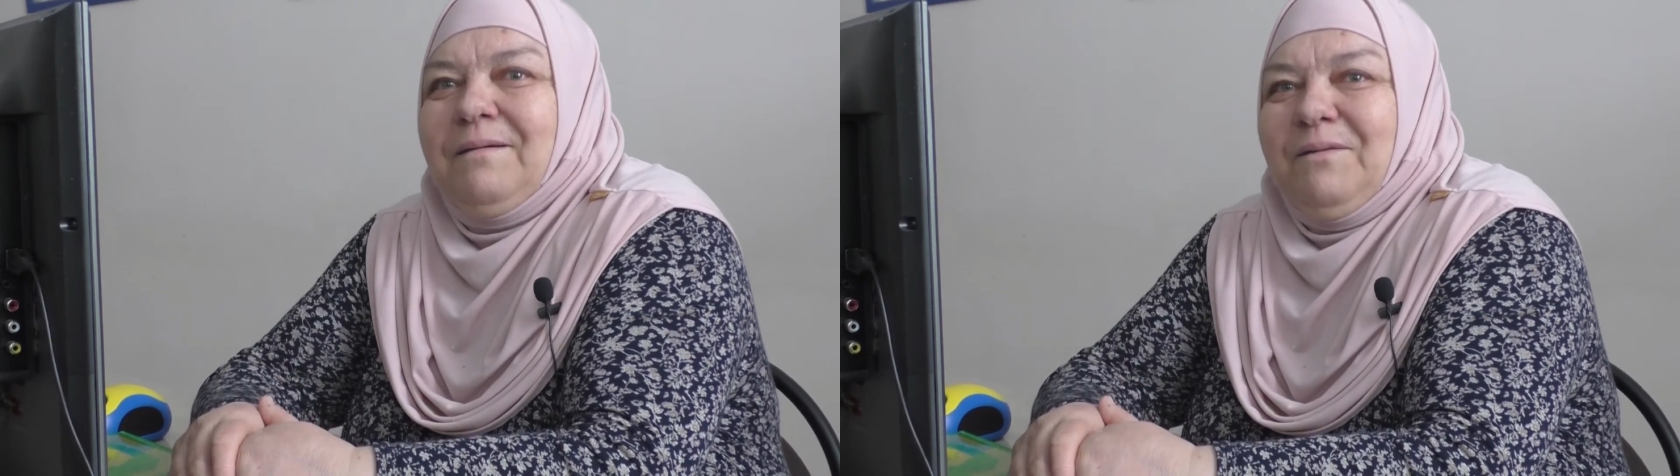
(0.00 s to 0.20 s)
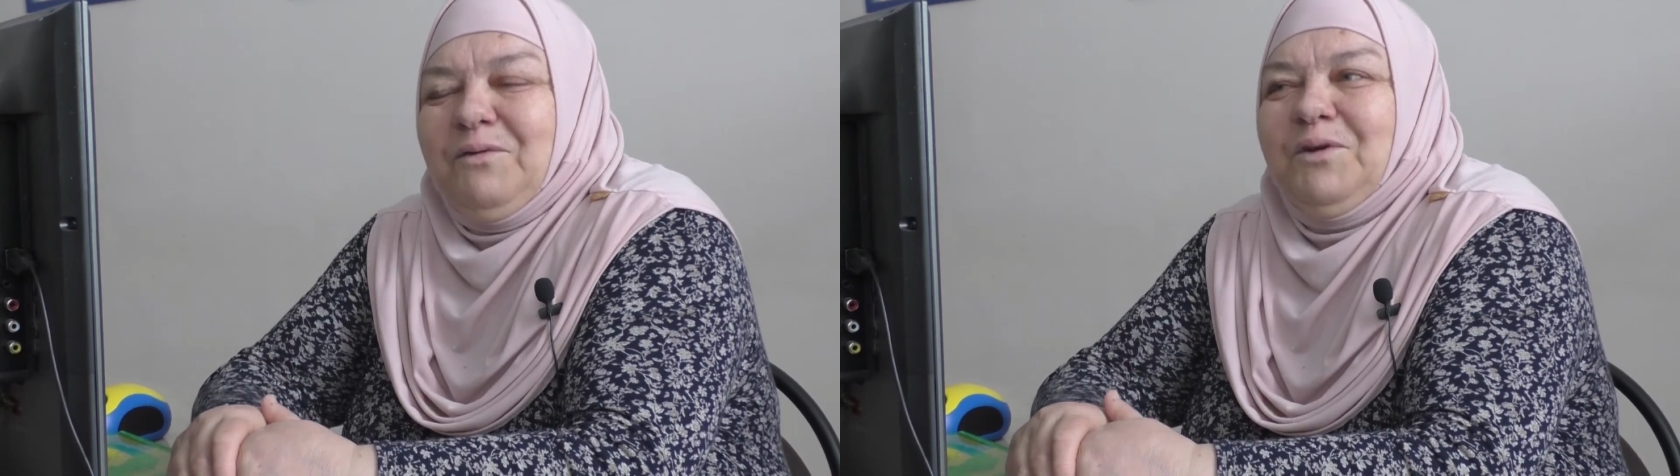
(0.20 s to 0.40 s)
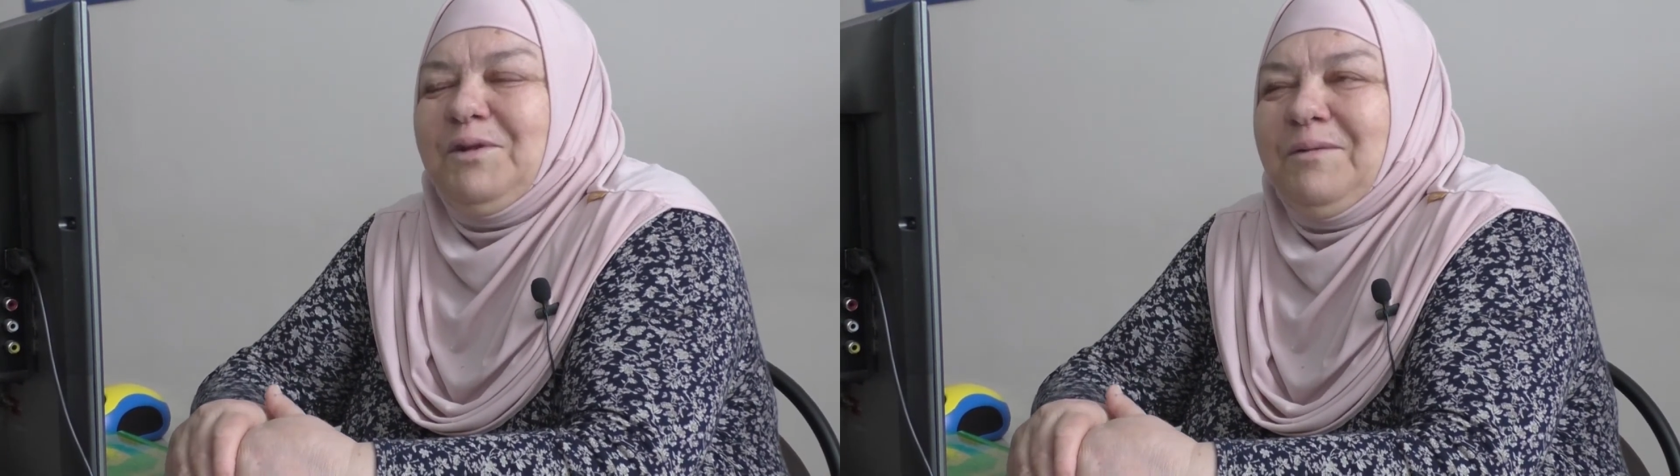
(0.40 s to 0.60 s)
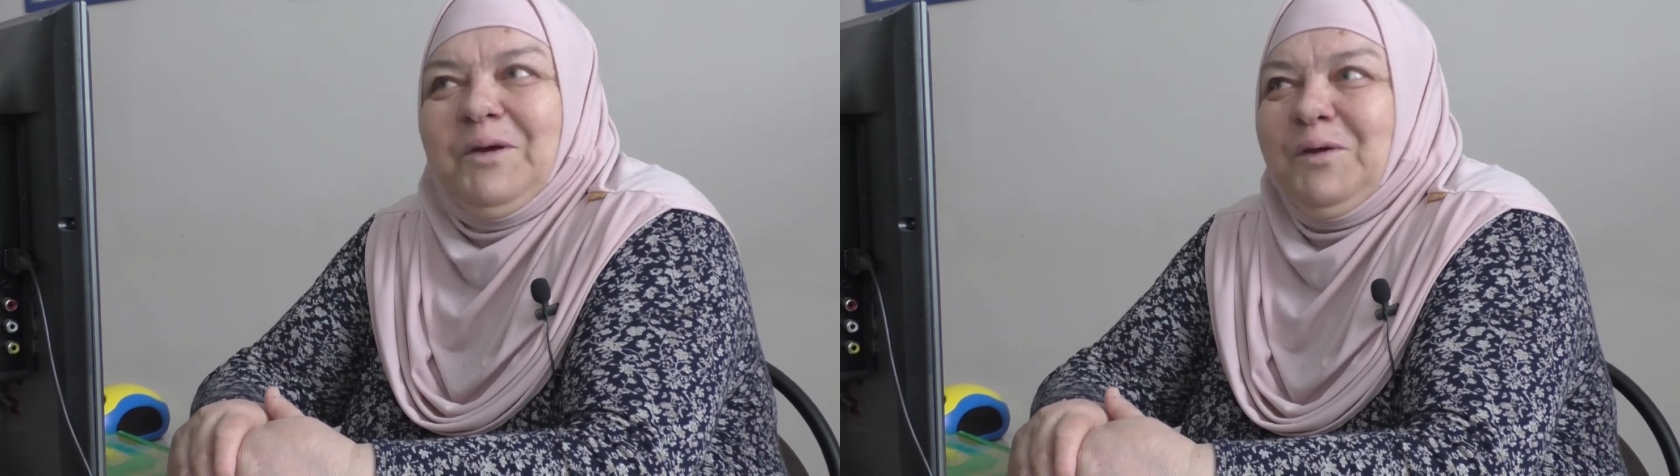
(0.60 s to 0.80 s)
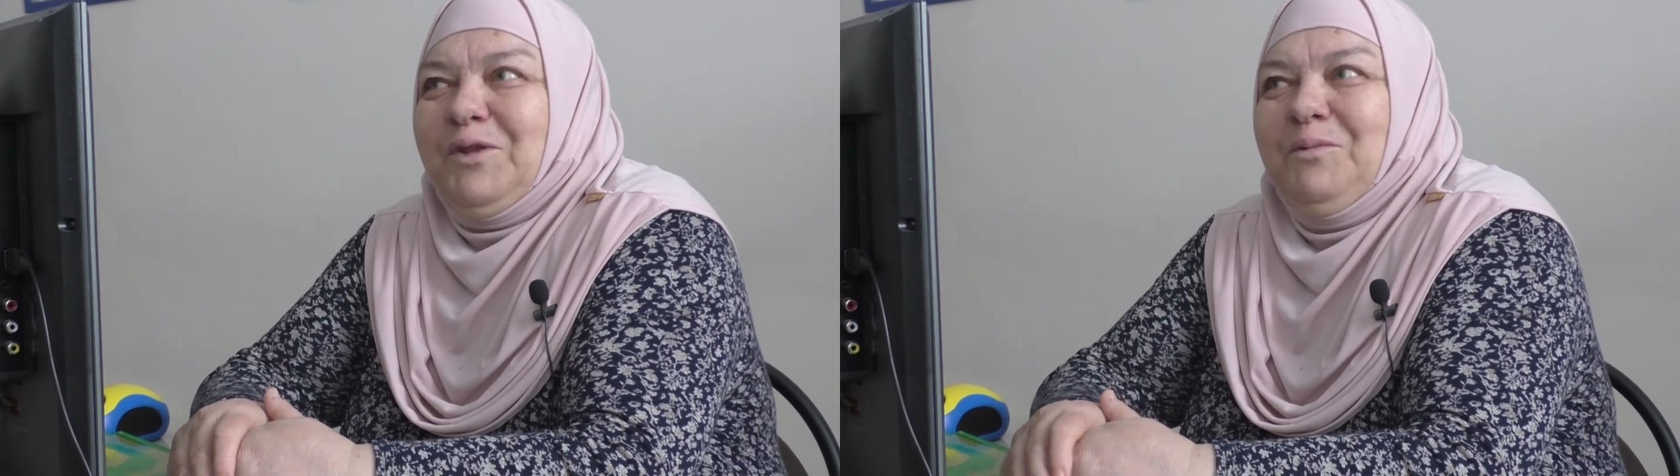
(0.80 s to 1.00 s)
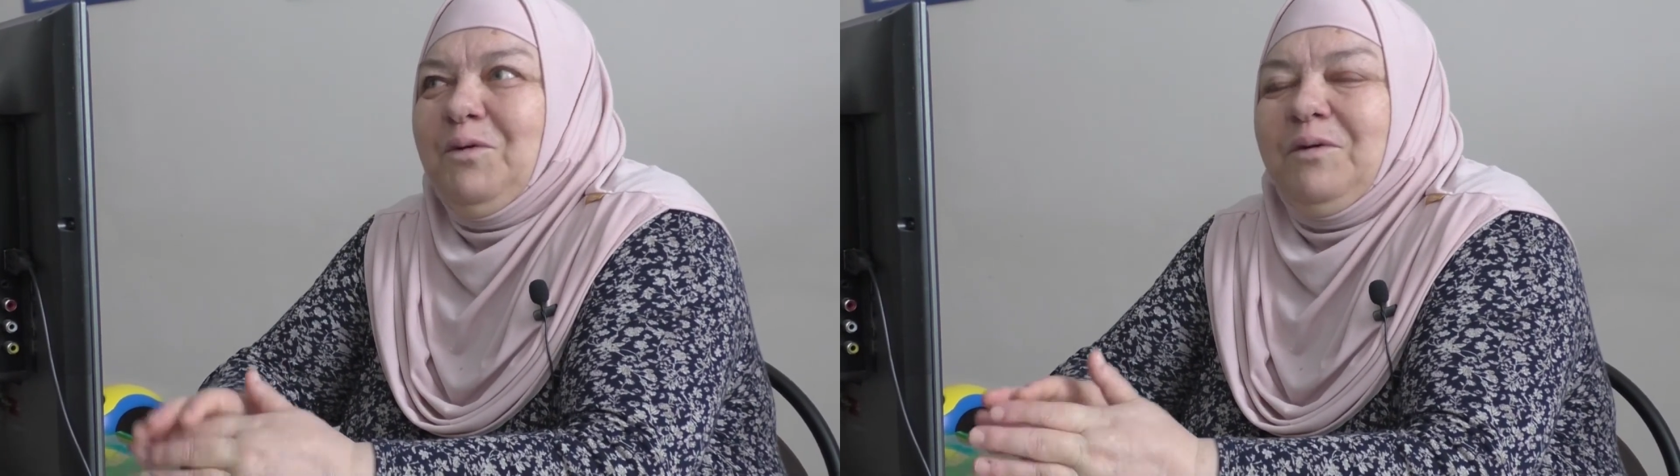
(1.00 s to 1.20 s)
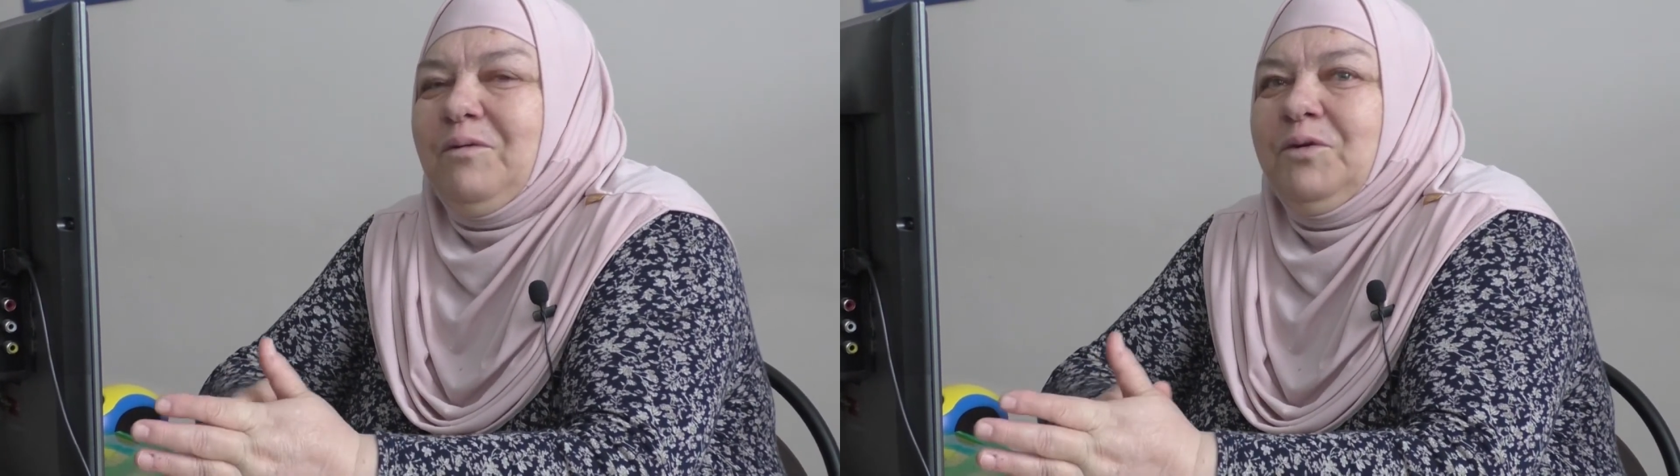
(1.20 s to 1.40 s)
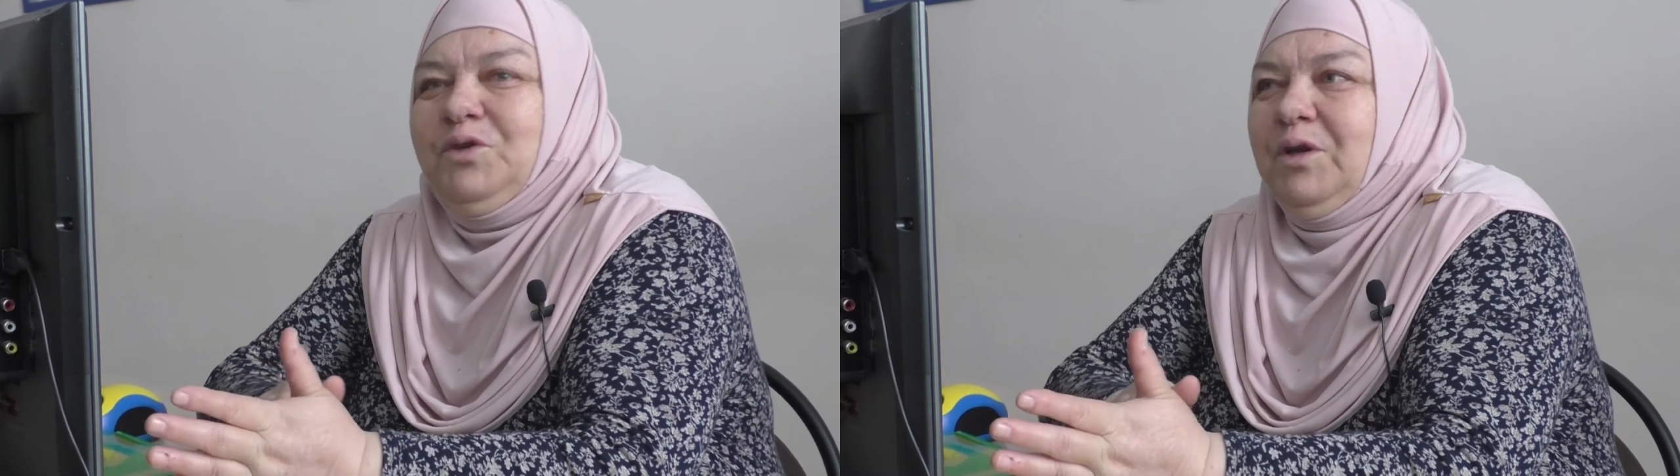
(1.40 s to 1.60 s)
Вот, поэтому
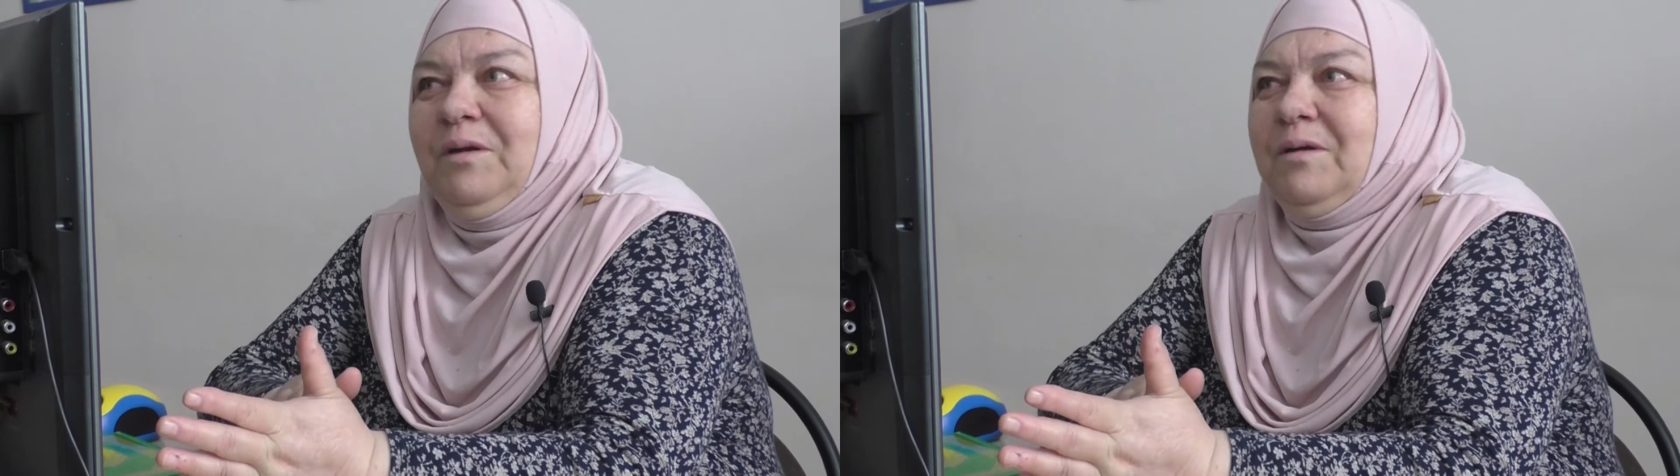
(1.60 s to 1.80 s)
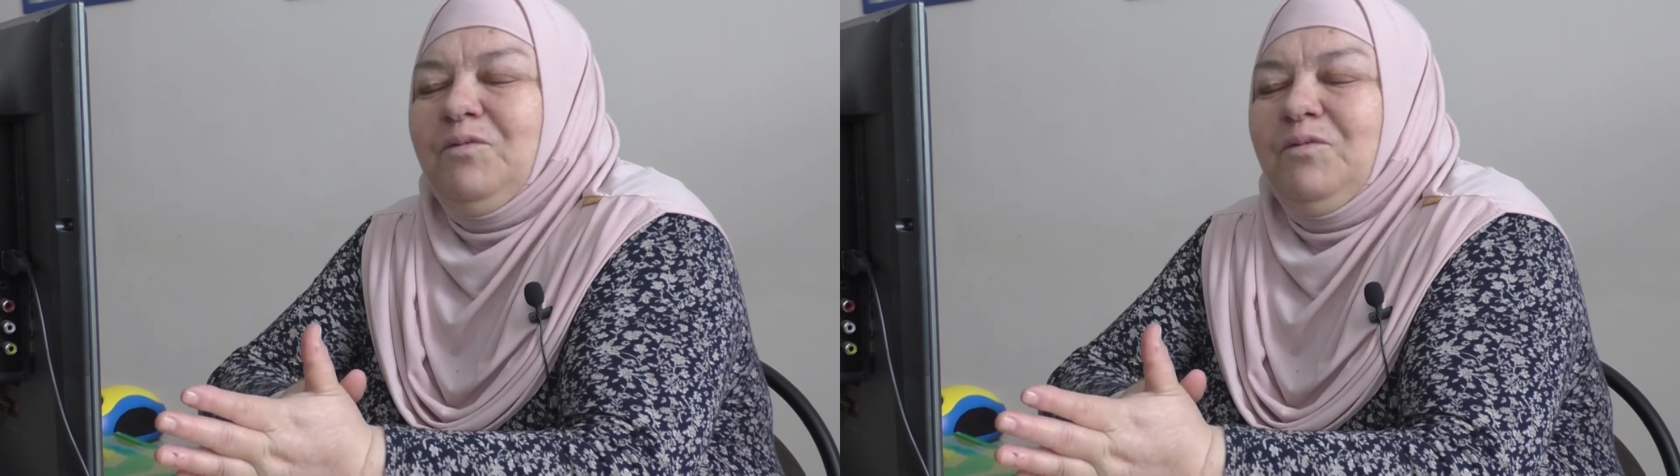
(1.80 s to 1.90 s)
очень,